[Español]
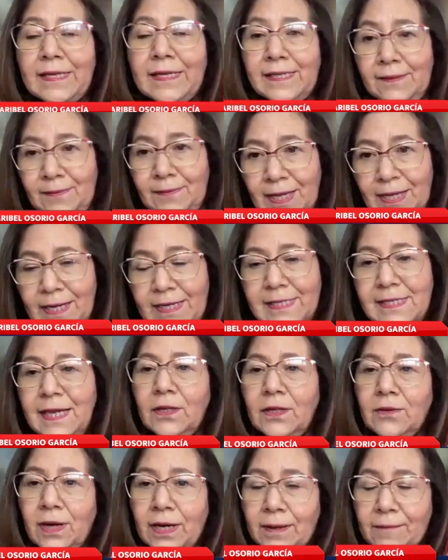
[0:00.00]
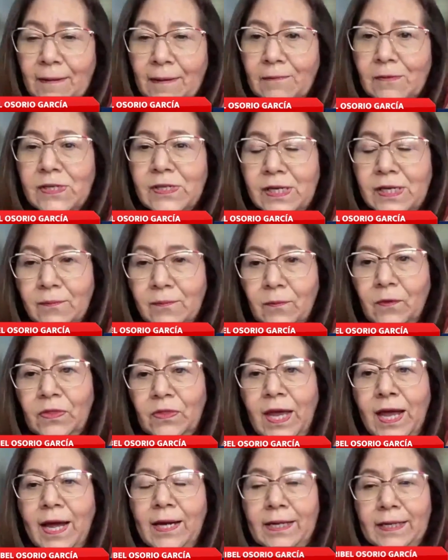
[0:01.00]
Si bien es cierto, acabamos de
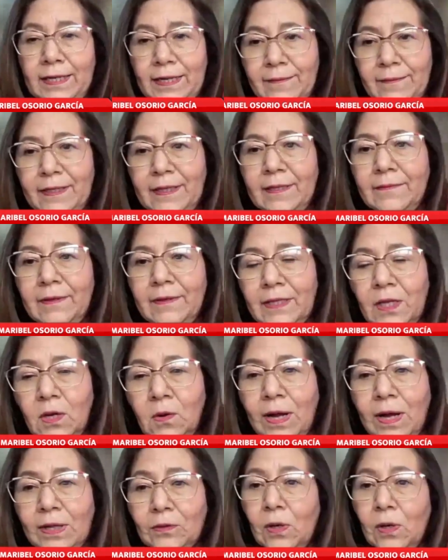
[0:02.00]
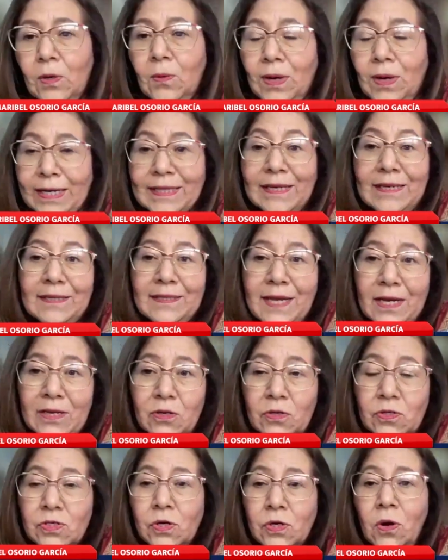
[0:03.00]
remontar en el 2024 al lugar
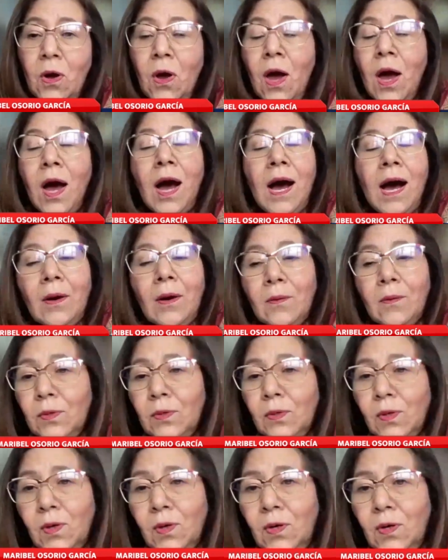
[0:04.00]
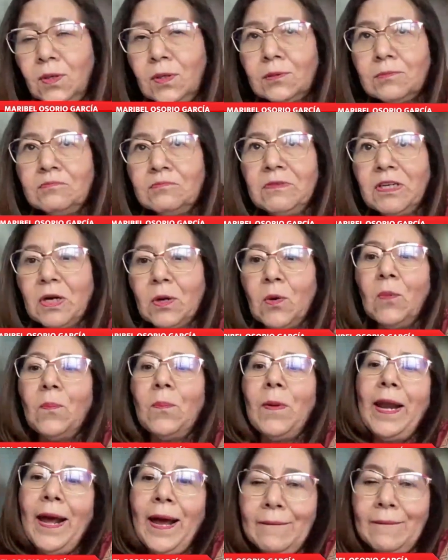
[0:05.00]
38, aún no
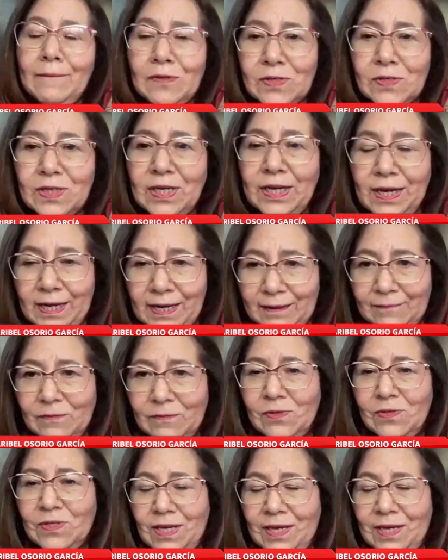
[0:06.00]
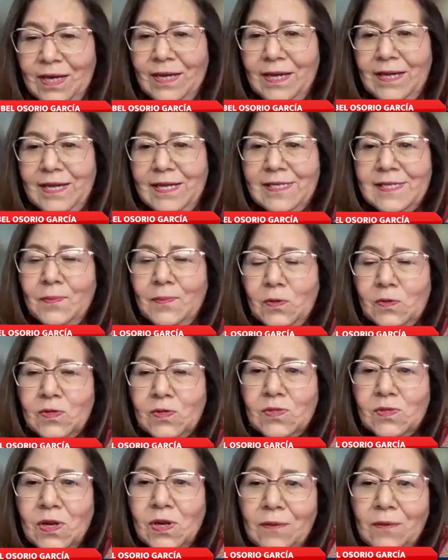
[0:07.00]
recuperamos, dijéramos, este
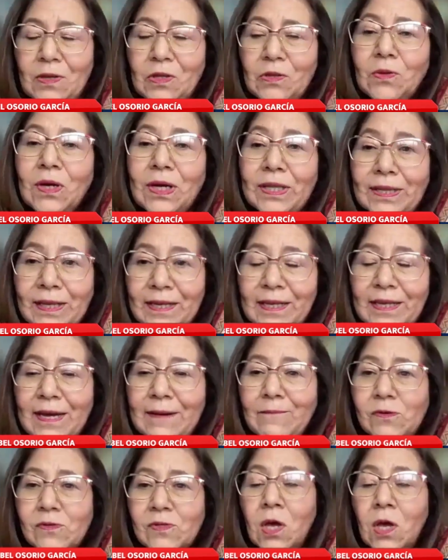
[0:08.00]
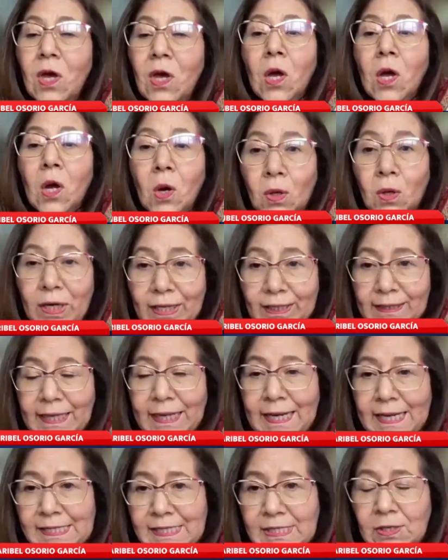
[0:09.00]
posicionamiento que teníamos con
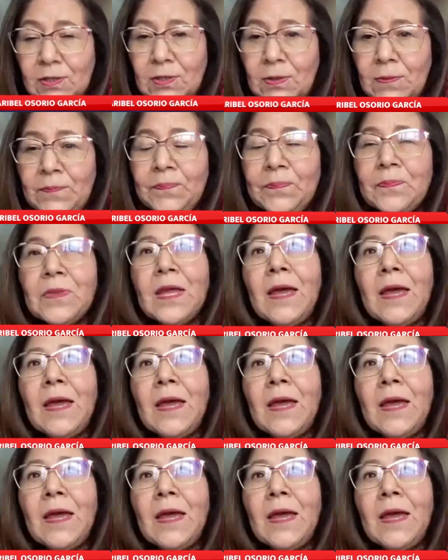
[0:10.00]
antelación.